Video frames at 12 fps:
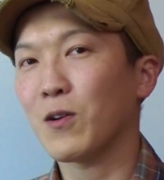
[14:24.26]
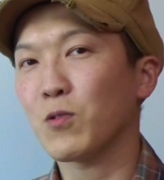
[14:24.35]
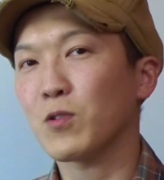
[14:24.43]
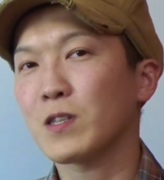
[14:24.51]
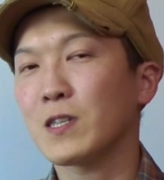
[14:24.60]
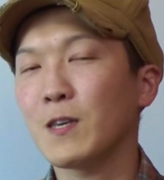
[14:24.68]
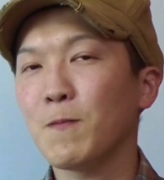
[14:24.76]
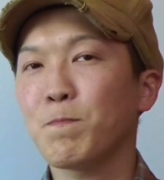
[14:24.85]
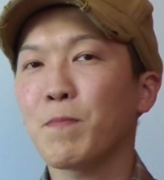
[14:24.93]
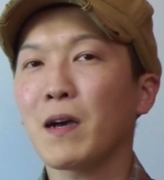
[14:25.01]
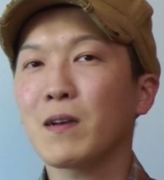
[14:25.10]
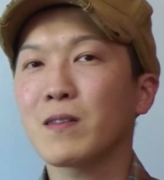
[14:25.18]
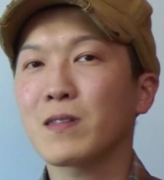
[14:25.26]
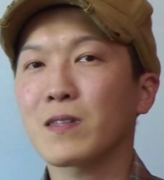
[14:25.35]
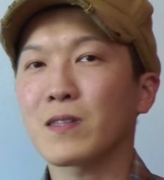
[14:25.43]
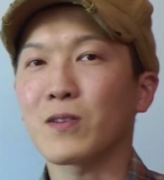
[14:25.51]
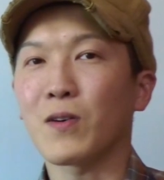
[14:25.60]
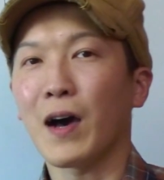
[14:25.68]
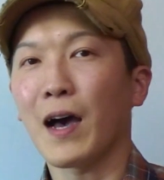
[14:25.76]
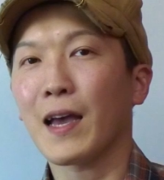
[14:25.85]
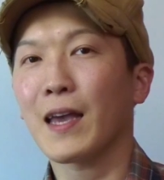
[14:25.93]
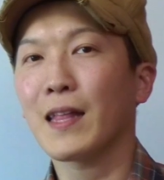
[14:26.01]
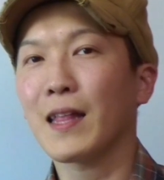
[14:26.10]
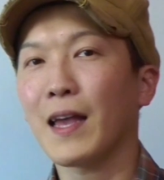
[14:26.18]
の心拍数を
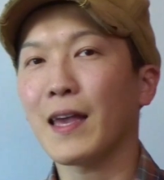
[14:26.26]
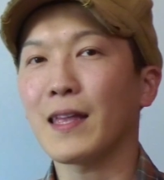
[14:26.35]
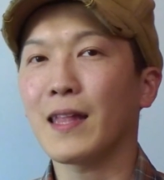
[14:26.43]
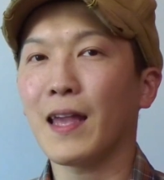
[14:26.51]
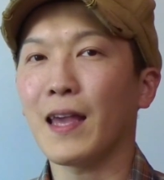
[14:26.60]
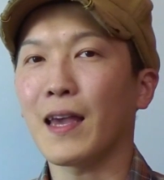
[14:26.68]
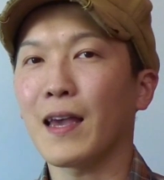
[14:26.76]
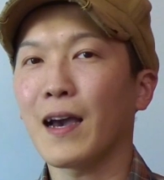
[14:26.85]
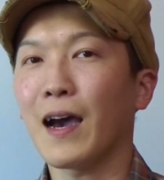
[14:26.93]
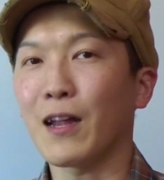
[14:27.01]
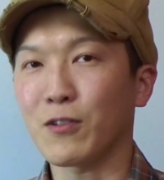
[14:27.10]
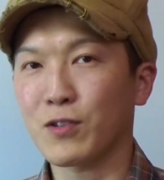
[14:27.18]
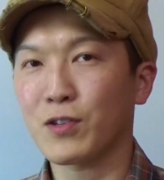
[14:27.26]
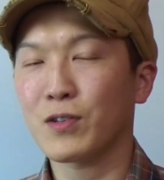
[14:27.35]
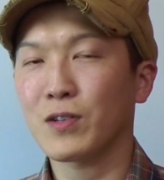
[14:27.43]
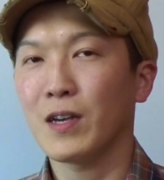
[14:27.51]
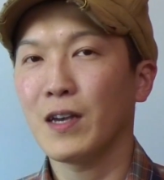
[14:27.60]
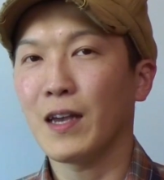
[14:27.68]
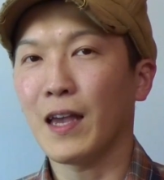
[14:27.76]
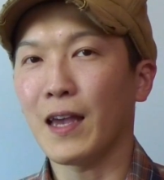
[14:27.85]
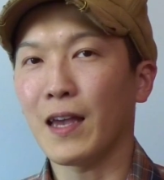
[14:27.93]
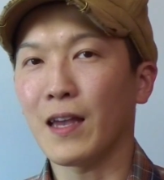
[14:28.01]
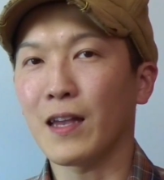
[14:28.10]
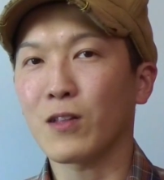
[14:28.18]
上げないで歩く、
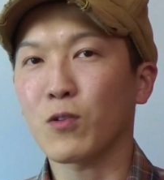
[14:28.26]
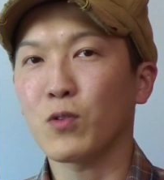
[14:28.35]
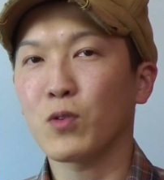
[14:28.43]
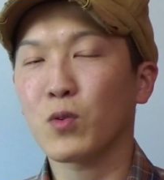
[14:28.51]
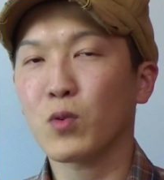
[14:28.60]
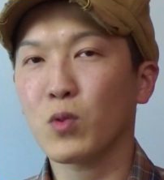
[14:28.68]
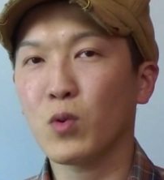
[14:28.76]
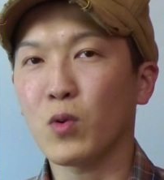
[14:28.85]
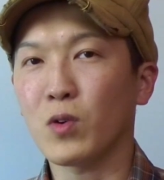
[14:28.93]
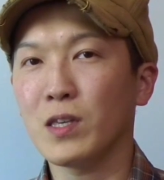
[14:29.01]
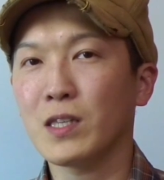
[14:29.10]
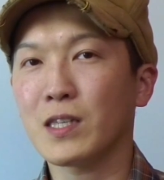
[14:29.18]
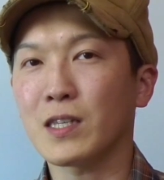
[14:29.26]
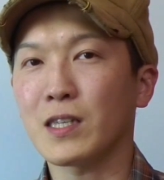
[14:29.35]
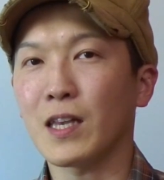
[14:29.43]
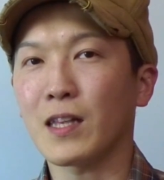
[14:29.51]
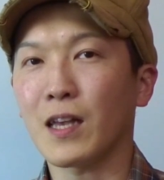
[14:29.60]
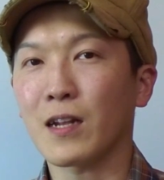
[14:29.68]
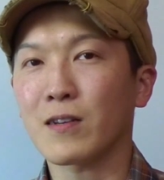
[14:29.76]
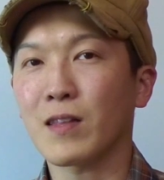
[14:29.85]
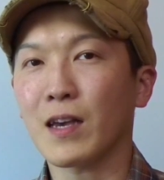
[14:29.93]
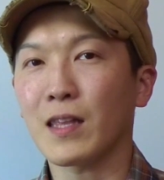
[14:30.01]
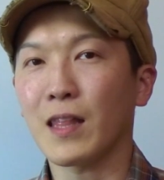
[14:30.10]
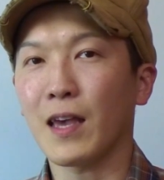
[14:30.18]
ということを意識していただく
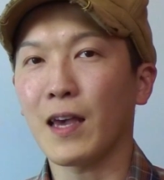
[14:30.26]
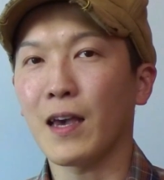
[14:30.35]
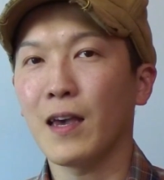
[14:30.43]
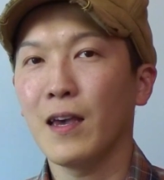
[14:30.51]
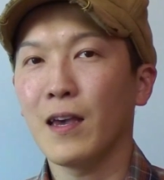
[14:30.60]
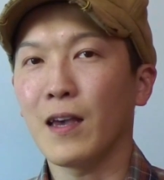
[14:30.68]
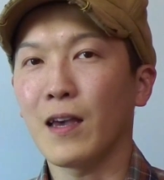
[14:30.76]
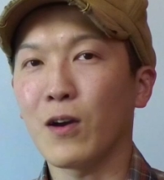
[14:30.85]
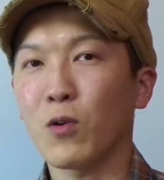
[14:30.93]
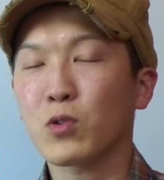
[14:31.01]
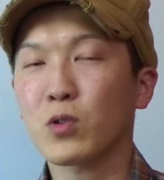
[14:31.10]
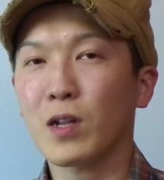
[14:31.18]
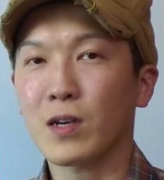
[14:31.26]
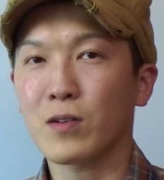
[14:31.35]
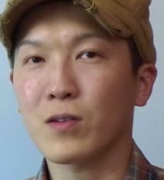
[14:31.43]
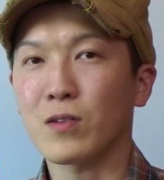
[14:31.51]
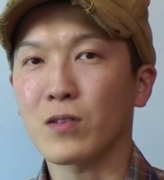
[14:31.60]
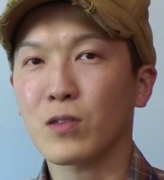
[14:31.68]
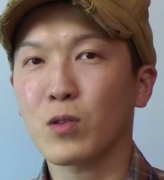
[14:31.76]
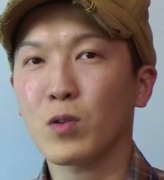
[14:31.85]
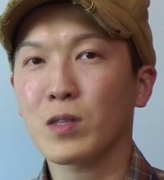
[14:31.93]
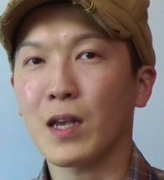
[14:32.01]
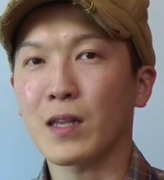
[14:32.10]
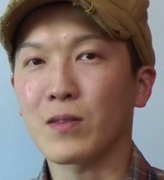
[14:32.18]
だけで、おそらく
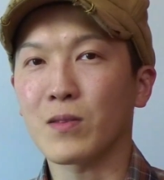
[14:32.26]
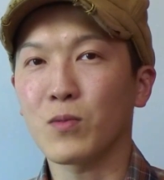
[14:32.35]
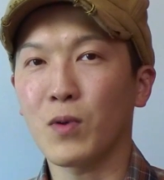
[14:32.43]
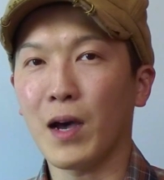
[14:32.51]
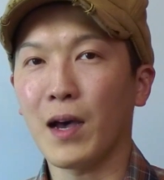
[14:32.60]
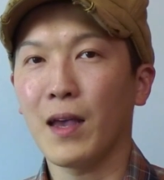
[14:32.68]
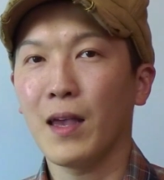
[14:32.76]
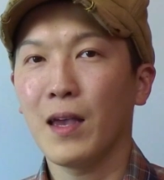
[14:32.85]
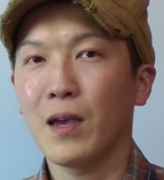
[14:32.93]
登山は